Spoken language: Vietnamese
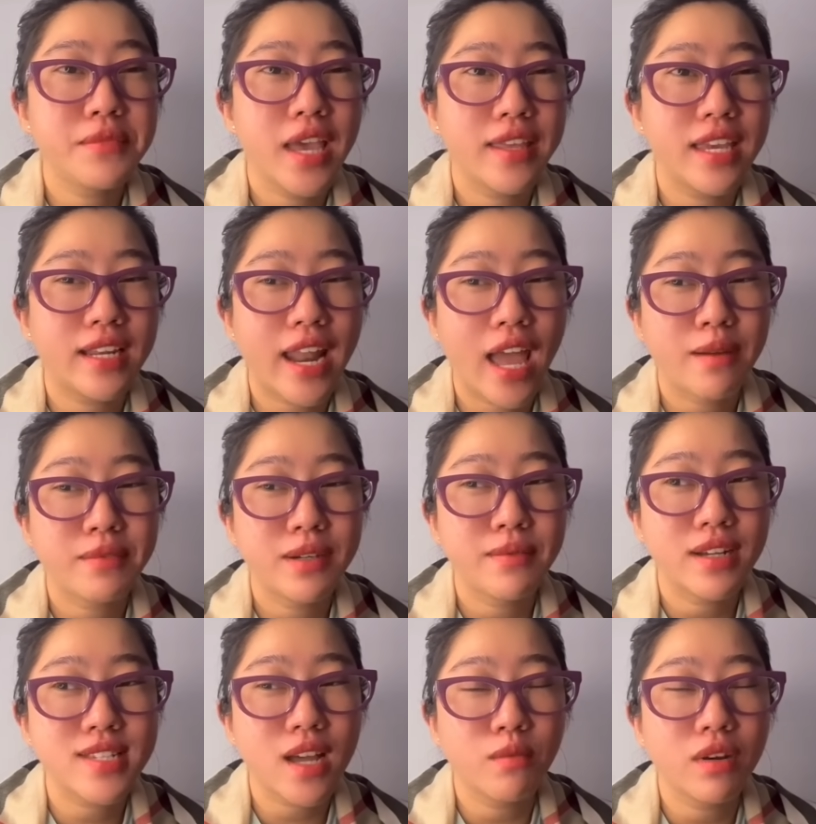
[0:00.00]
về việt nam á
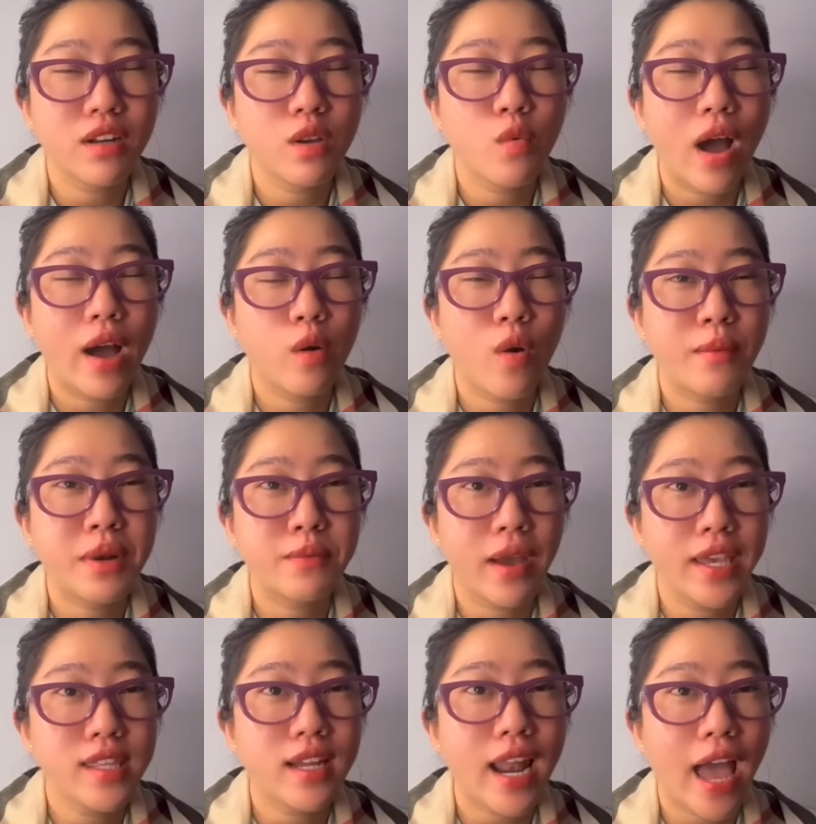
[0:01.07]
mà xong rồi đi qua qua bên
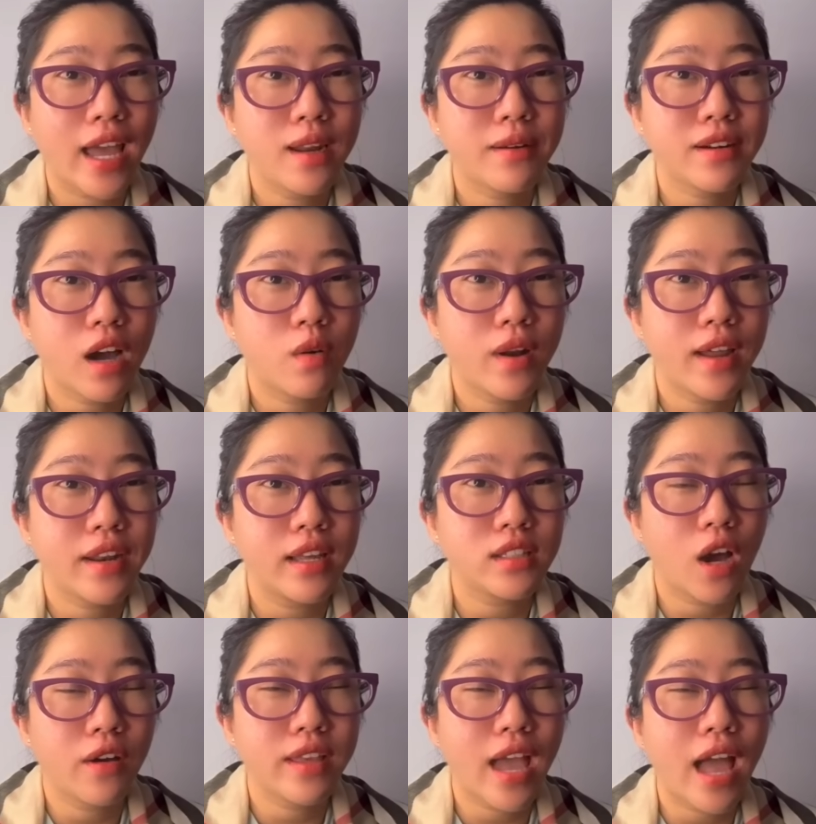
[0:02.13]
mỹ trở lại đâu đầu là điện
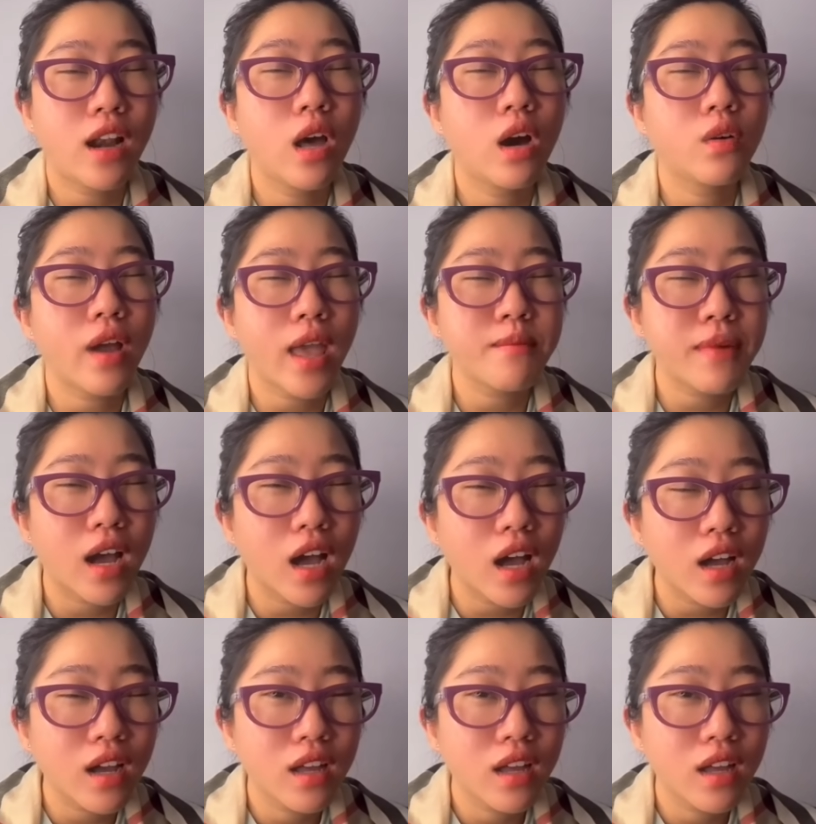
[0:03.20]
thoại và alo em hả